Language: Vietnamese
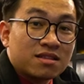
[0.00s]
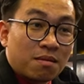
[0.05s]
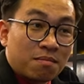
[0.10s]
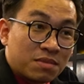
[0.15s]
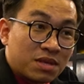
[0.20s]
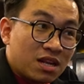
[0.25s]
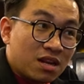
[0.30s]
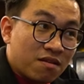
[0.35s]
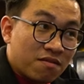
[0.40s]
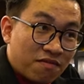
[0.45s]
thậm
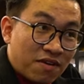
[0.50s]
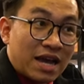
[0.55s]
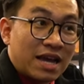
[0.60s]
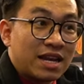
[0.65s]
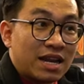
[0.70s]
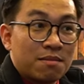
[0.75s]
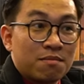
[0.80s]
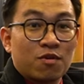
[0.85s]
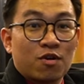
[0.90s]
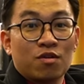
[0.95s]
chí là vài
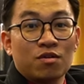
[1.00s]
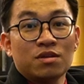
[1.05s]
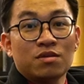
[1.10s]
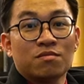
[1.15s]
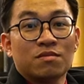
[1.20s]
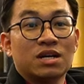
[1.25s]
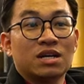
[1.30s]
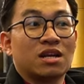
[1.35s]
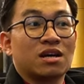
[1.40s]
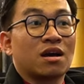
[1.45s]
năm, có nhiều
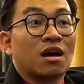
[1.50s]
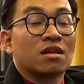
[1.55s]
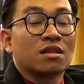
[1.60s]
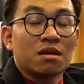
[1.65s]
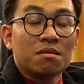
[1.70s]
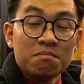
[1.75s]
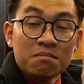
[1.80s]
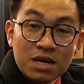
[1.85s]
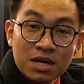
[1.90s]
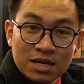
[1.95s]
người là cần
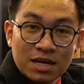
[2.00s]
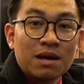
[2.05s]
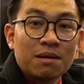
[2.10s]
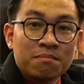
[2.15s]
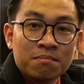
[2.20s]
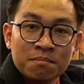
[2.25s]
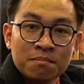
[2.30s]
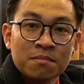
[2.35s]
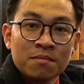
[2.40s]
tới 10 năm